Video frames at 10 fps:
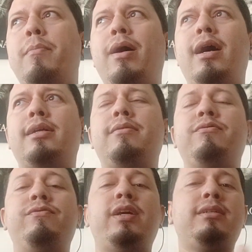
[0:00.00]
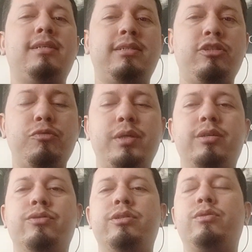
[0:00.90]
para vencer esses
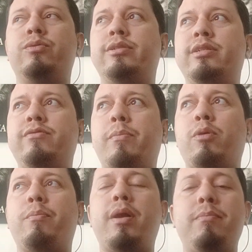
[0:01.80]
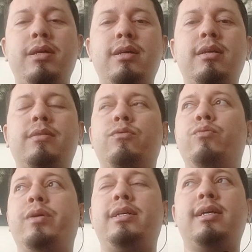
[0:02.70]
medos. Inclusive, a própria amiga,
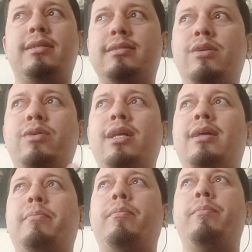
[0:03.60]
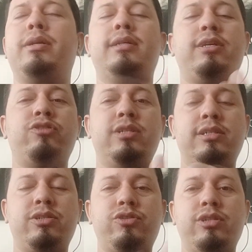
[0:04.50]
numa ligação que ela pretende
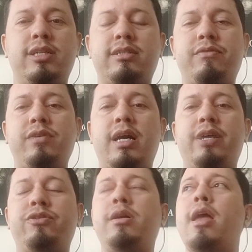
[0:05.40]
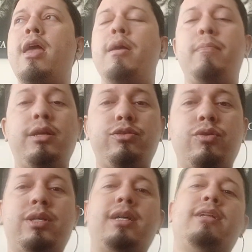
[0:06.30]
desistir dessa viagem,
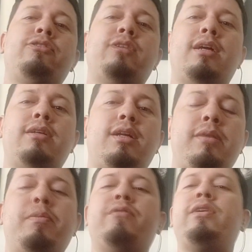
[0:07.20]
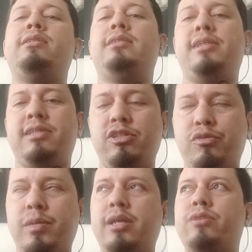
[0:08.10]
menciona que ela está indo ali para vencer
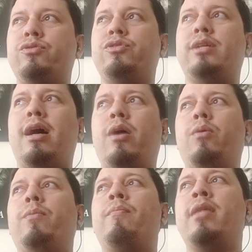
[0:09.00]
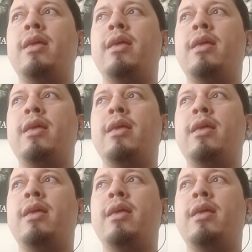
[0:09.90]
esses medos, tal.